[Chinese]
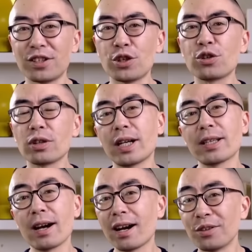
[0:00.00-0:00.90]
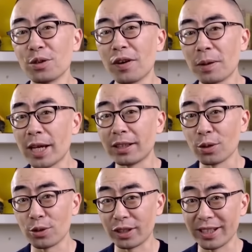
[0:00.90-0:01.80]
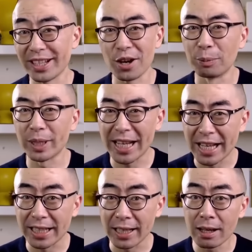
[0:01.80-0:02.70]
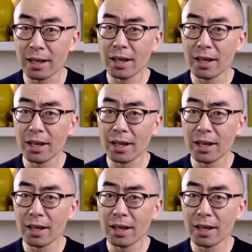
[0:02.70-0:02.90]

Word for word: 其实它在很多方面都是挺像我们的眼睛的。